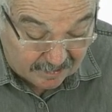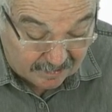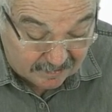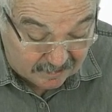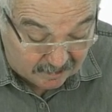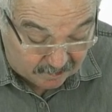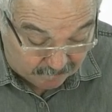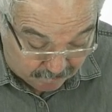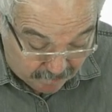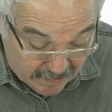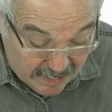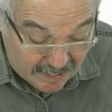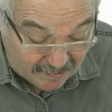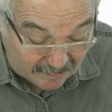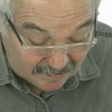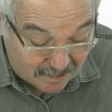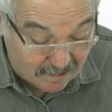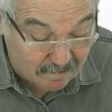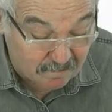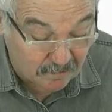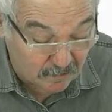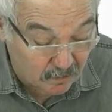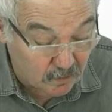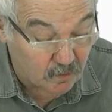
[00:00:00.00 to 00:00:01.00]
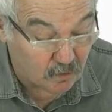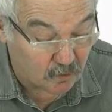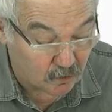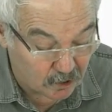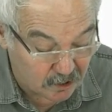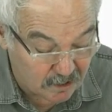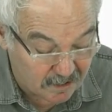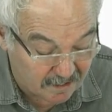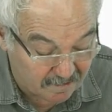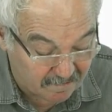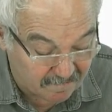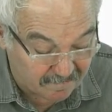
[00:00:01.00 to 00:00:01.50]
Теперь нам
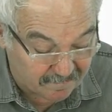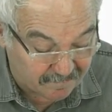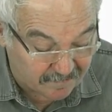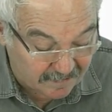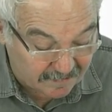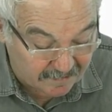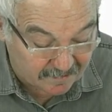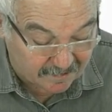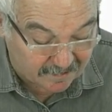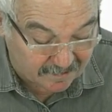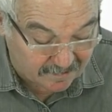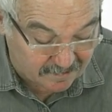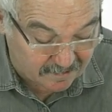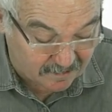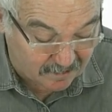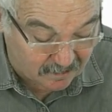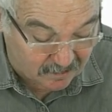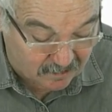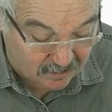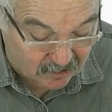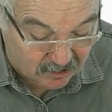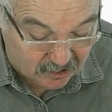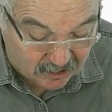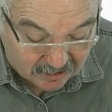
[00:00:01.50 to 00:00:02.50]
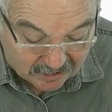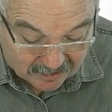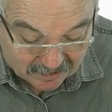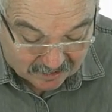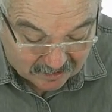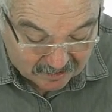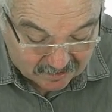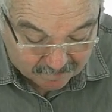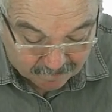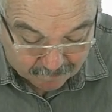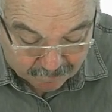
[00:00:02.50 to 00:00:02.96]
нужно выразить через